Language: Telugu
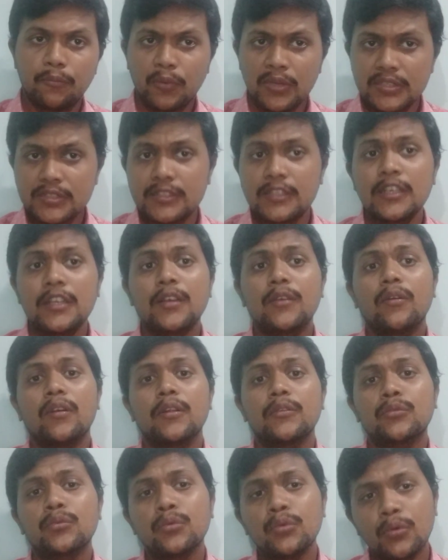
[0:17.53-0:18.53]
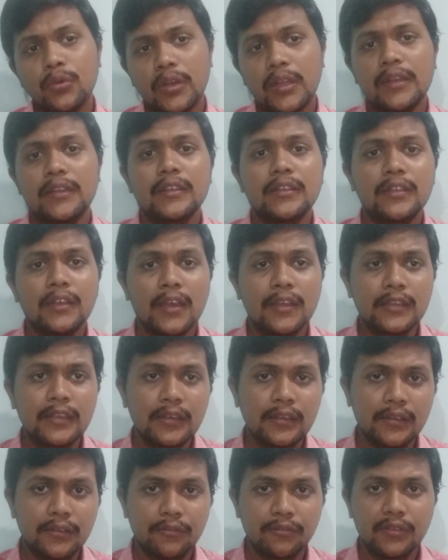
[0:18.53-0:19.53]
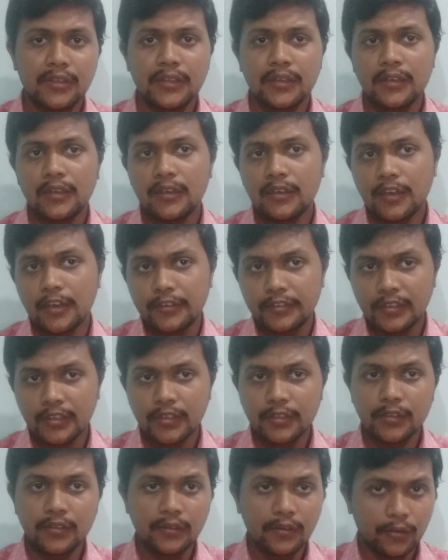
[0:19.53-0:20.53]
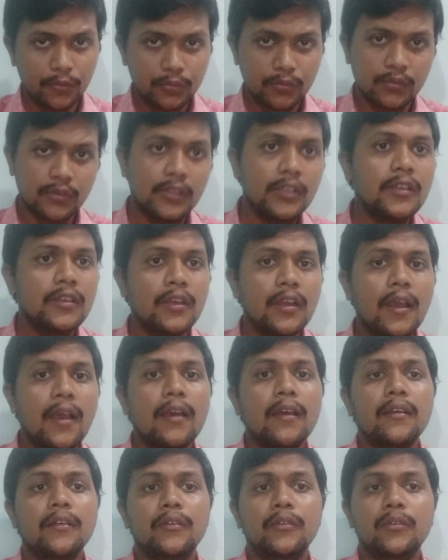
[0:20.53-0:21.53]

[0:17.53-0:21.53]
ఫస్ట్ నుండి కూడా దూకుడు అనేది అదే విధంగా కంటిన్యూ అయితే అవుతుంది ఆ